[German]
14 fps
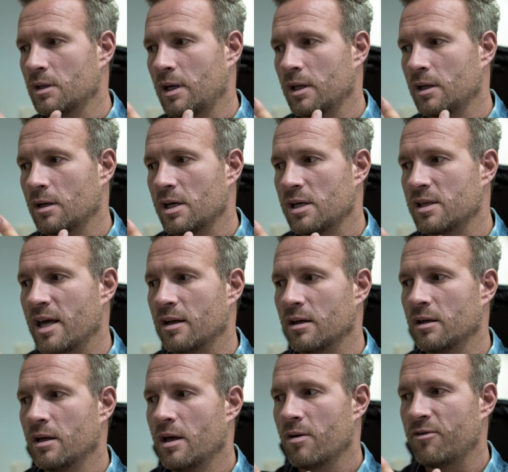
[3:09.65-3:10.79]
den ich
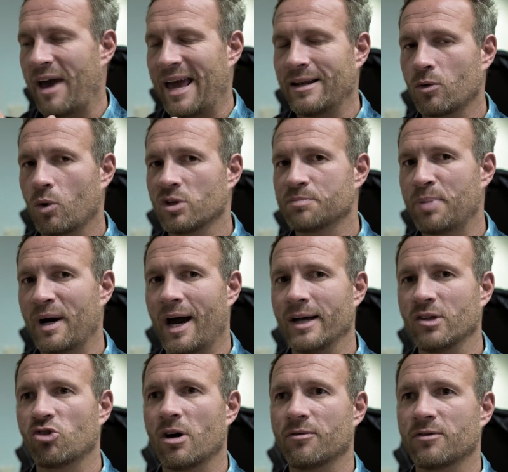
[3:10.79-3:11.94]
nenne
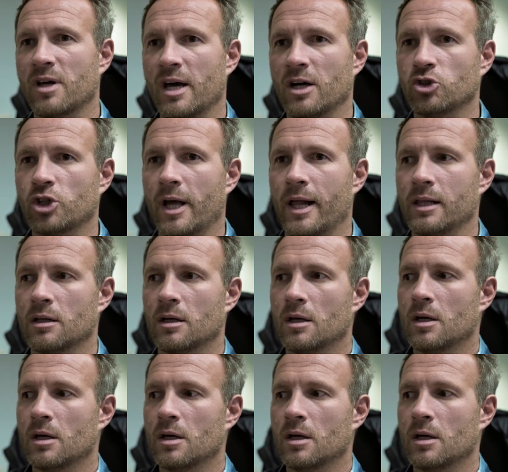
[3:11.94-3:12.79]
Veränderungsbereitschaft herstellen.